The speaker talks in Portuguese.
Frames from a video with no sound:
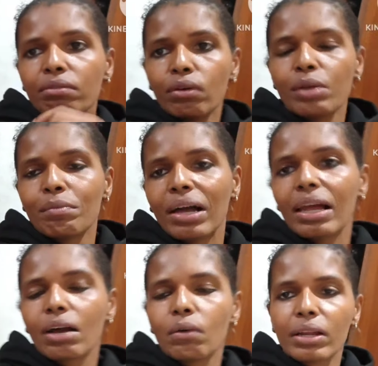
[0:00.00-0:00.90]
Vou
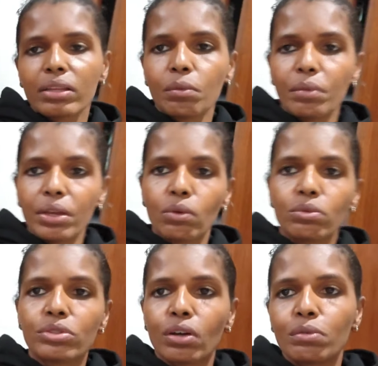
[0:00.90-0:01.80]
embalar agora também
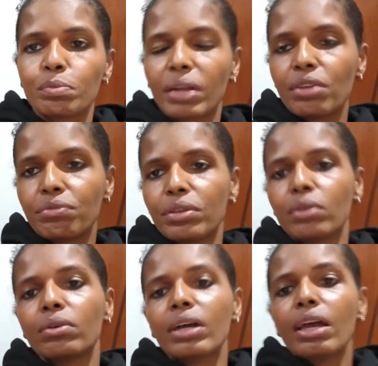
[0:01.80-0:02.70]
alguns ovos para
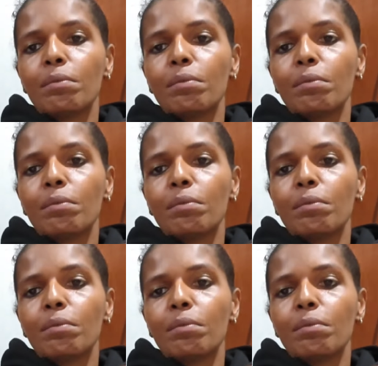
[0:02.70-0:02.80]
envio.